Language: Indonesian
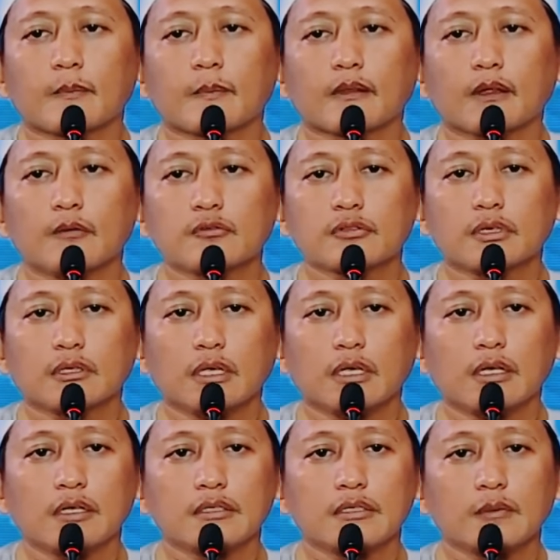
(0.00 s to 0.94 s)
dalam surat
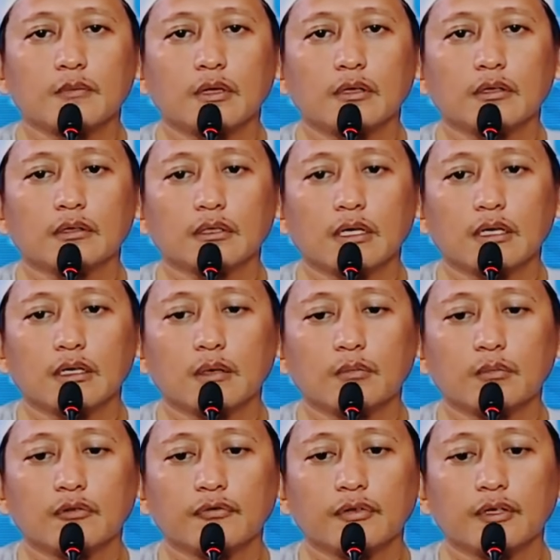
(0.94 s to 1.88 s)
An-Najm Allah Ta'ala
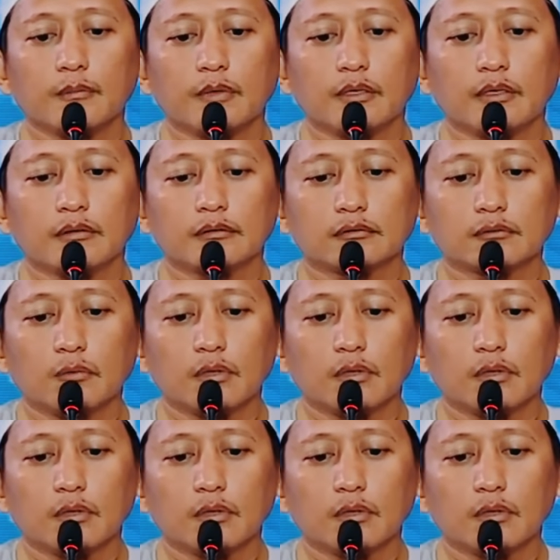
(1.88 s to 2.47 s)
berfirman,